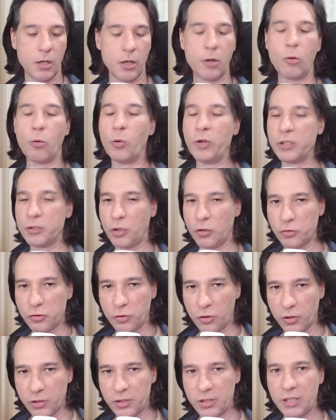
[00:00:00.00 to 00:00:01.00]
o Windows
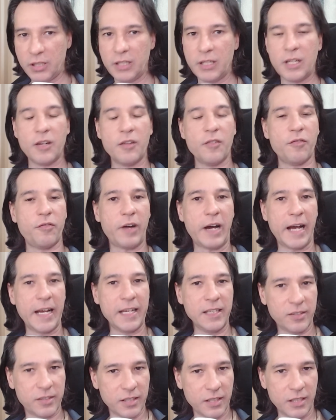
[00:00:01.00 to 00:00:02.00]
12
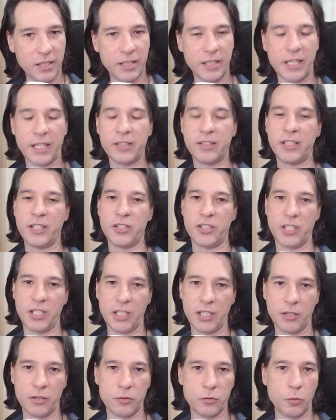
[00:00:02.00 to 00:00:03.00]
vai sim
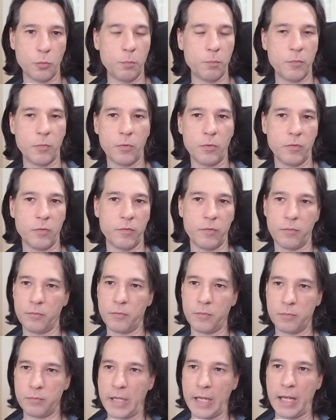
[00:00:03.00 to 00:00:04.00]
exigir do
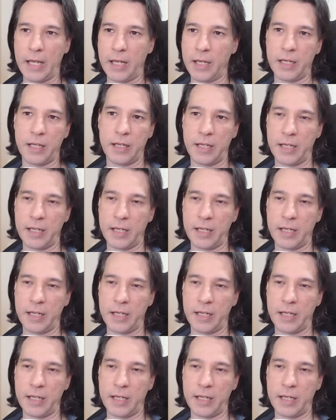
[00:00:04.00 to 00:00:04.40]
né,